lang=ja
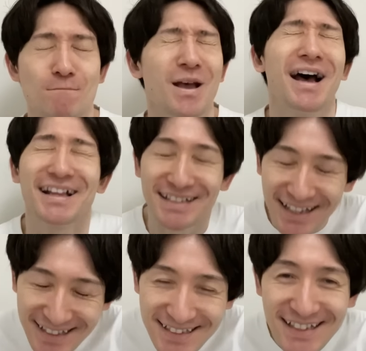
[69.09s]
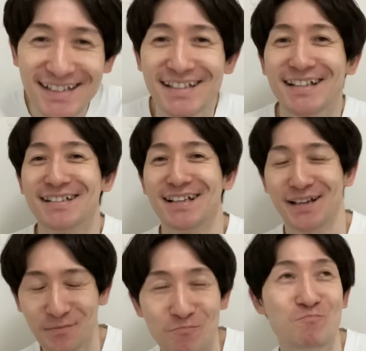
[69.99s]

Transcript: あ、あ、全然全然。う